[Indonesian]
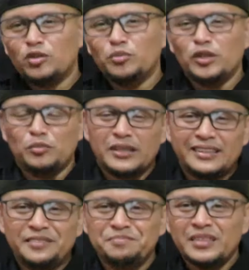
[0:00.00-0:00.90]
menghubungi nomor
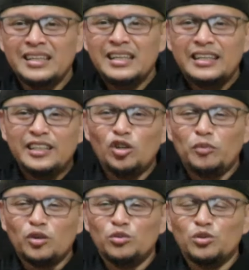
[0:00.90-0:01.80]
ini. Ini
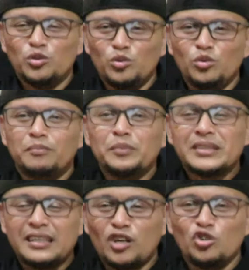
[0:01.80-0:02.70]
nomor untuk
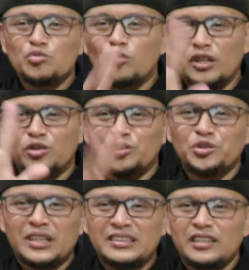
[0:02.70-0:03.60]
memesan kaos, bukan
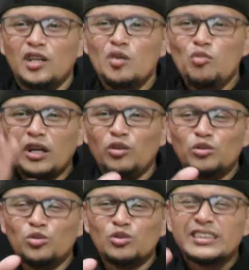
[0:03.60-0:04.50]
konsultasi. Bukan
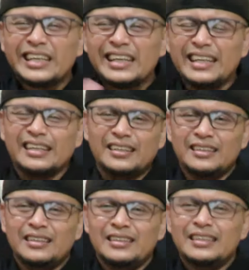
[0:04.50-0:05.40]
untuk
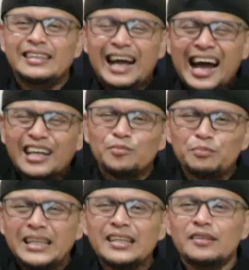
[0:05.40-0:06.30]
sharing. Ini
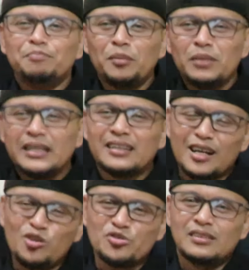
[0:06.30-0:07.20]
admin pembelian
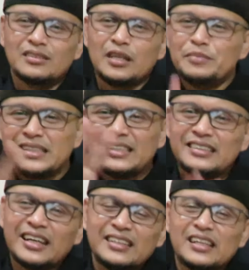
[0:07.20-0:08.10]
kaos. Nggak bisa
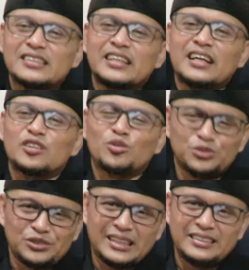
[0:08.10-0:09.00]
diajak-ajak sharing atau
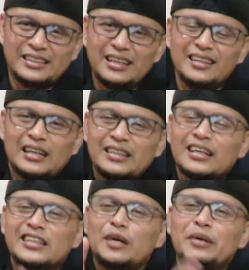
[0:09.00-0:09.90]
konsultasi ya.
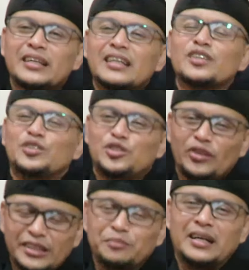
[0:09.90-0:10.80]
Anda akan diabaikan atau
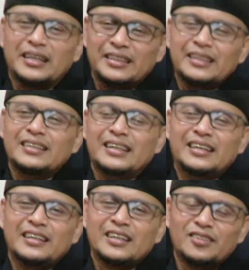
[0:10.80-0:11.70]
dicuekin bahkan ya.
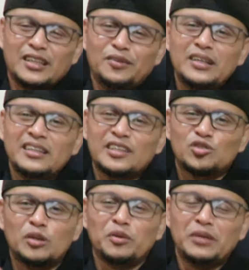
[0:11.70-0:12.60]
Nah, kawan-kawan yang
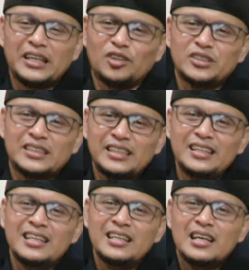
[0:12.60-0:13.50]
sudah memiliki kaos
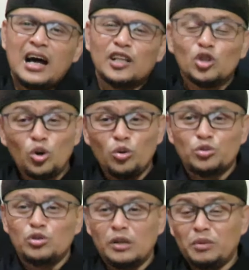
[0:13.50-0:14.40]
ini
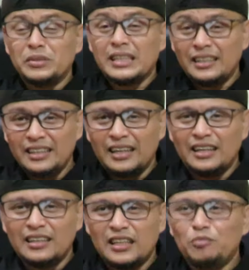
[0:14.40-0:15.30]
atau sudah
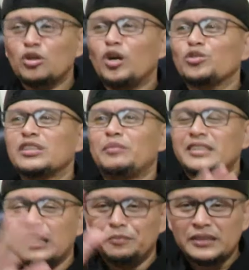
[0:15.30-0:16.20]
memesannya, namun kaosnya
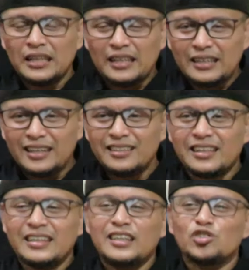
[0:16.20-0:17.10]
masih dalam perjalanan,
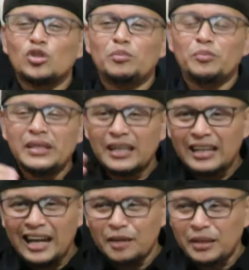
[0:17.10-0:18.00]
karena Anda sudah
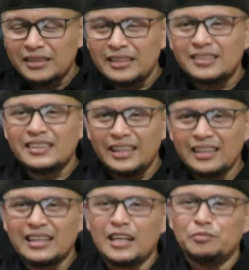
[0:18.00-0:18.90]
membelikan alamat
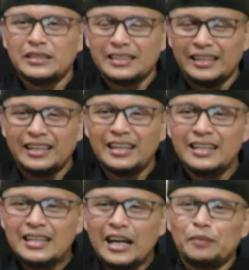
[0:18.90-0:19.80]
detail ke admin saya,
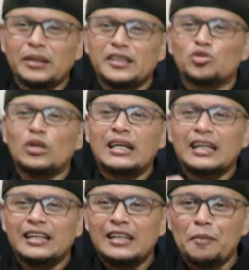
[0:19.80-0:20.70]
alamatnya sudah
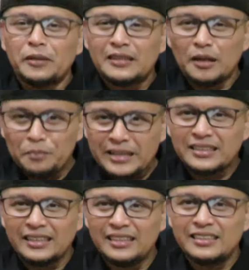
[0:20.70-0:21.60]
ada di
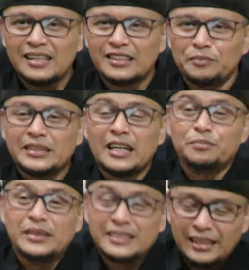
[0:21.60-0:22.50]
database saya, di database
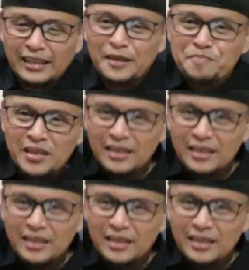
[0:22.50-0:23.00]
admin saya,